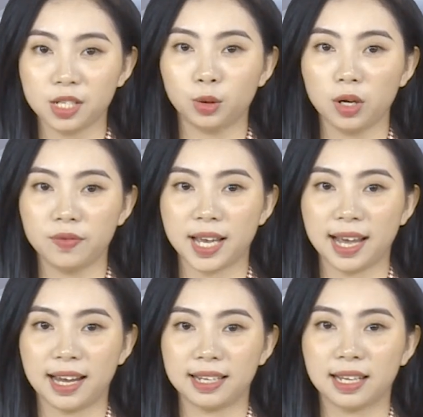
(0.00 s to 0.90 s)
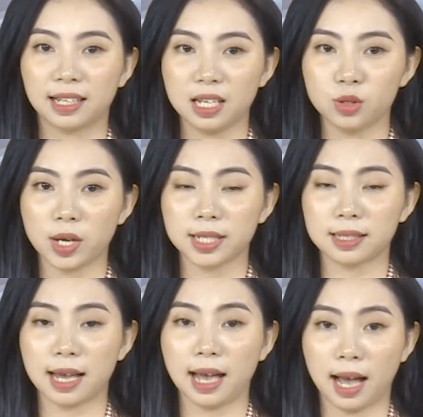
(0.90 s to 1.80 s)
cho thuê vỉa hè để kinh doanh
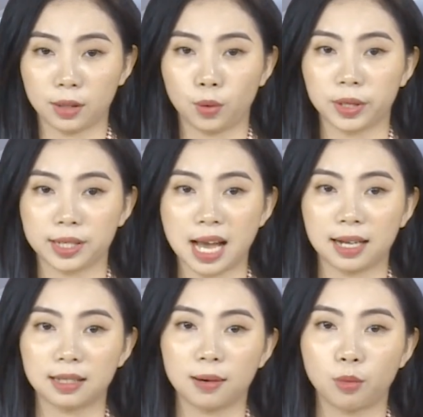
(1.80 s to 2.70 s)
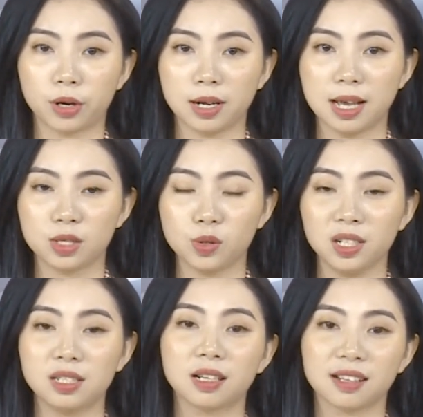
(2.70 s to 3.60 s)
tại Hà Nội đang là một đề
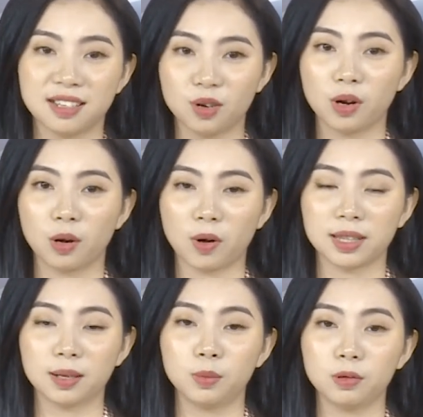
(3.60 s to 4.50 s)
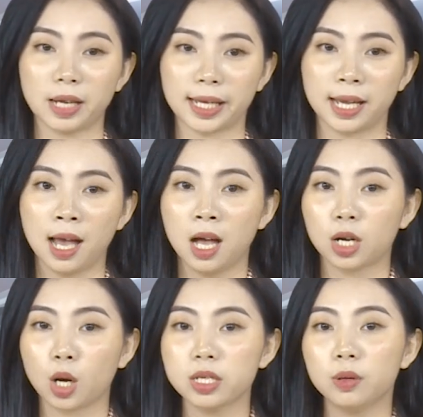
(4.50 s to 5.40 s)
xuất được nhiều người quan tâm lúc này.
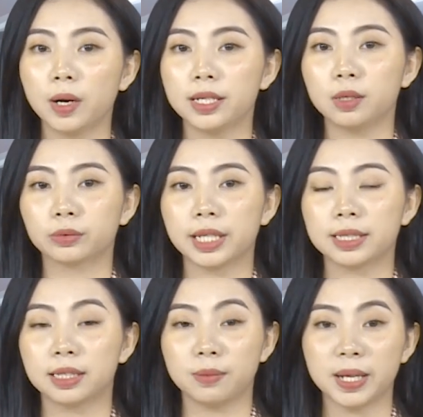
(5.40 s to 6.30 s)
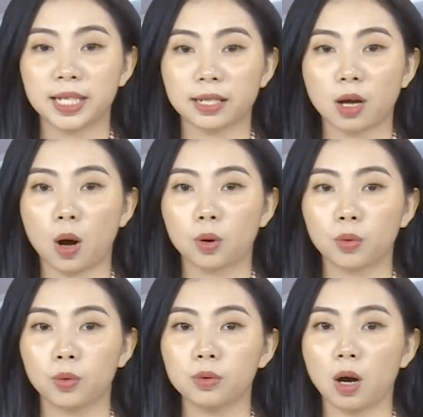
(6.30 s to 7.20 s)
Có nhiều người đồng tình thì bên cạnh đó
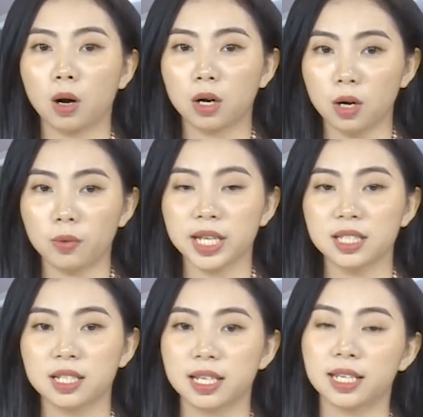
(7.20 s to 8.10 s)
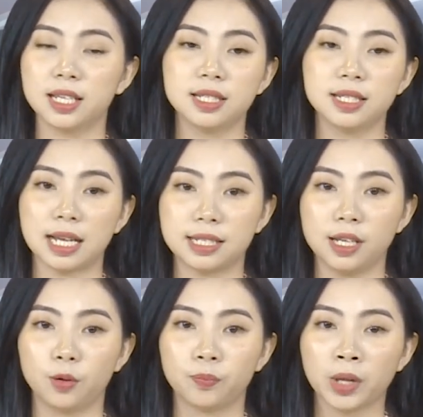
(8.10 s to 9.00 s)
cũng có không ít những ý kiến trái
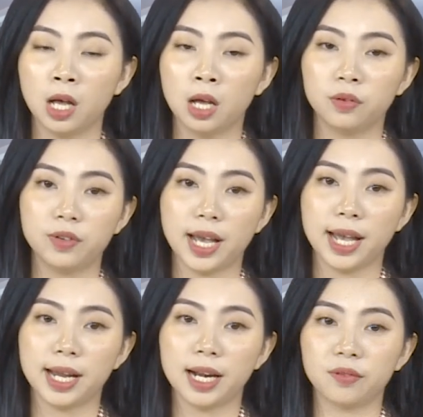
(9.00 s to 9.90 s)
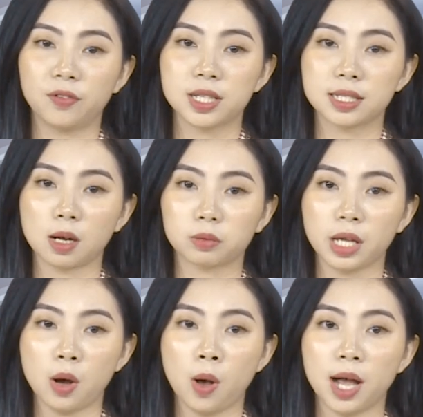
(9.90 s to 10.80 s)
chiều. Vỉa hè là phần dọc
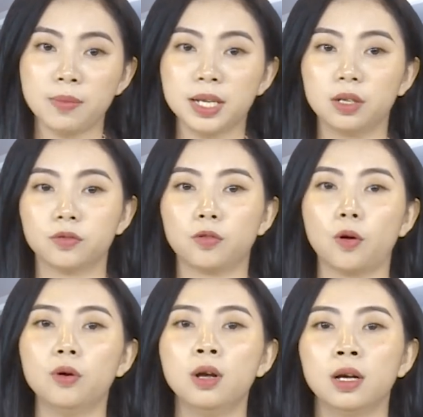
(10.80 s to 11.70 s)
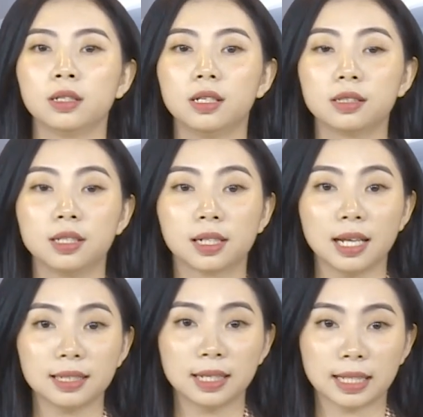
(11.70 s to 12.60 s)
theo hai bên đường phố, thường được
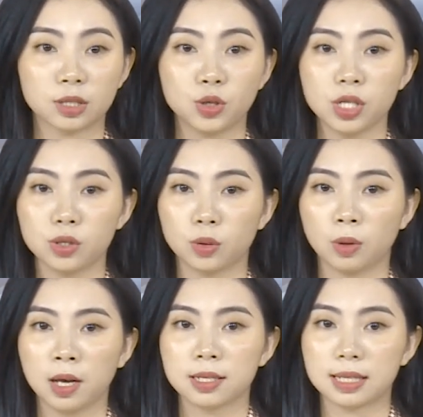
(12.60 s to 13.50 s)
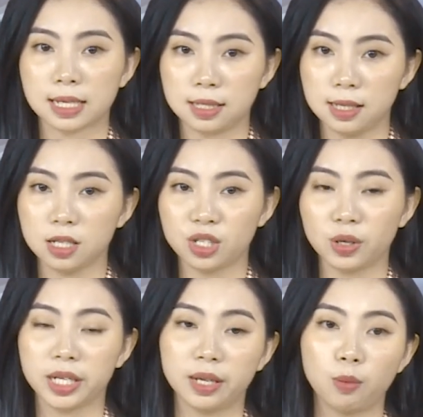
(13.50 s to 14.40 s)
lát gạch chuyên dùng dành riêng cho
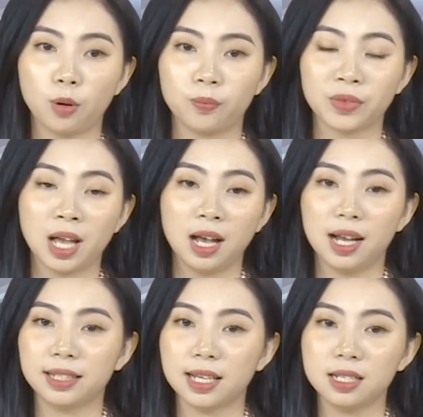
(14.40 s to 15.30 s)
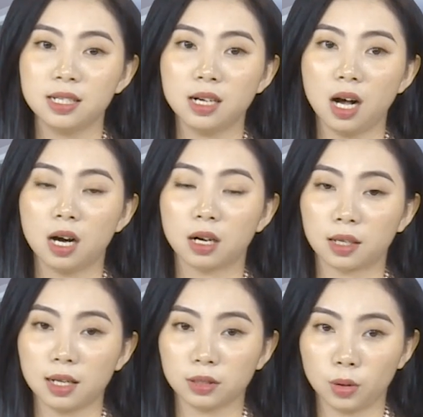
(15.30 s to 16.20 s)
người đi bộ. ấy thế nhưng ở
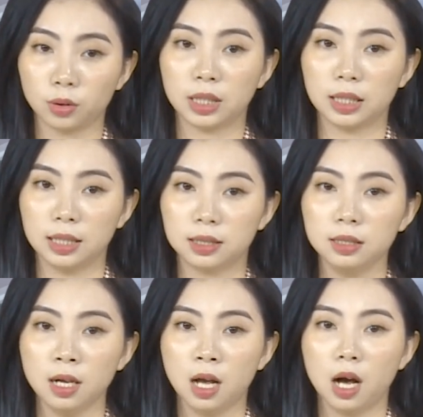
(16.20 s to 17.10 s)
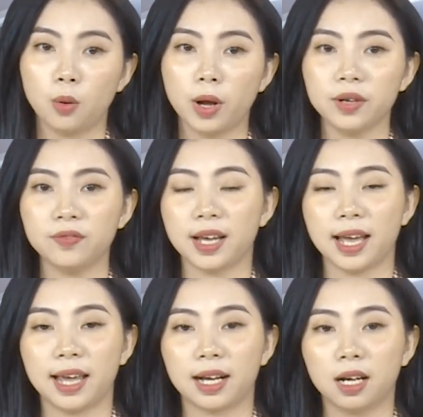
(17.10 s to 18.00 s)
các đô thị lớn, hầu hết vỉa
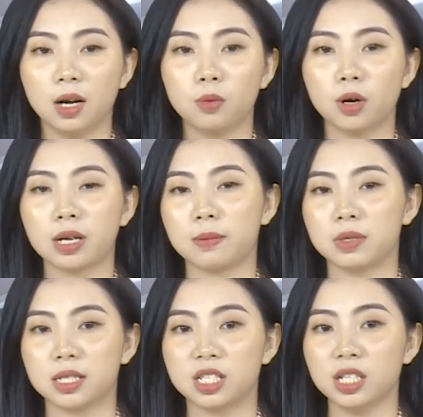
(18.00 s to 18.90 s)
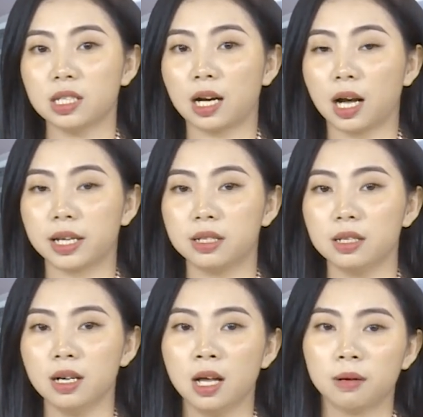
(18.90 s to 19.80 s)
hè không còn đảm nhận chức năng ấy
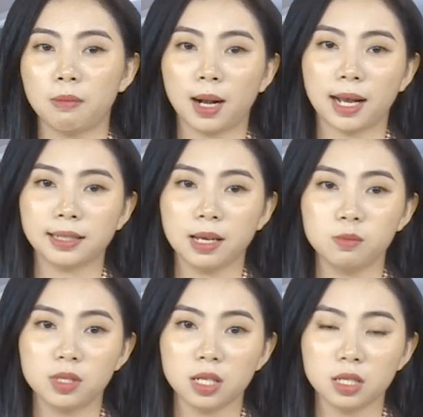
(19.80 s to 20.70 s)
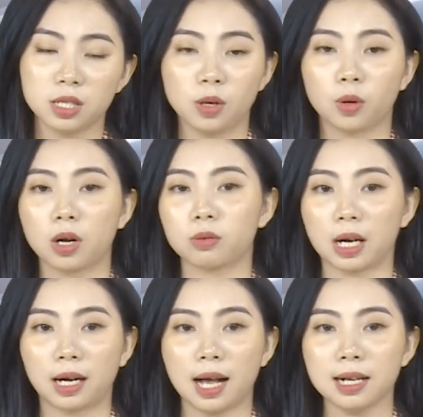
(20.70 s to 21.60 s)
nữa mà gánh thêm rất nhiều công
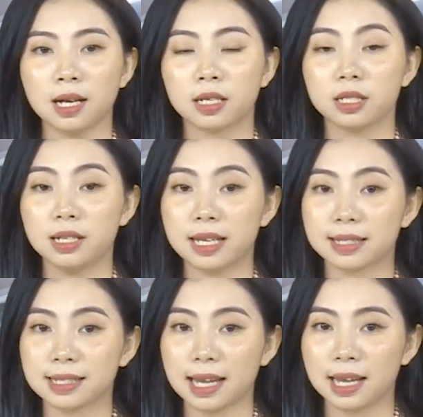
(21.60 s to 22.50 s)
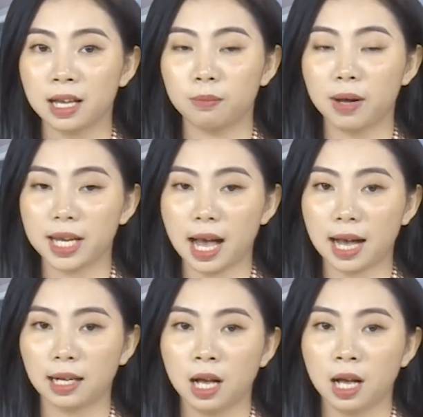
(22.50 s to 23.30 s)
năng khác như để xe, bày hàng,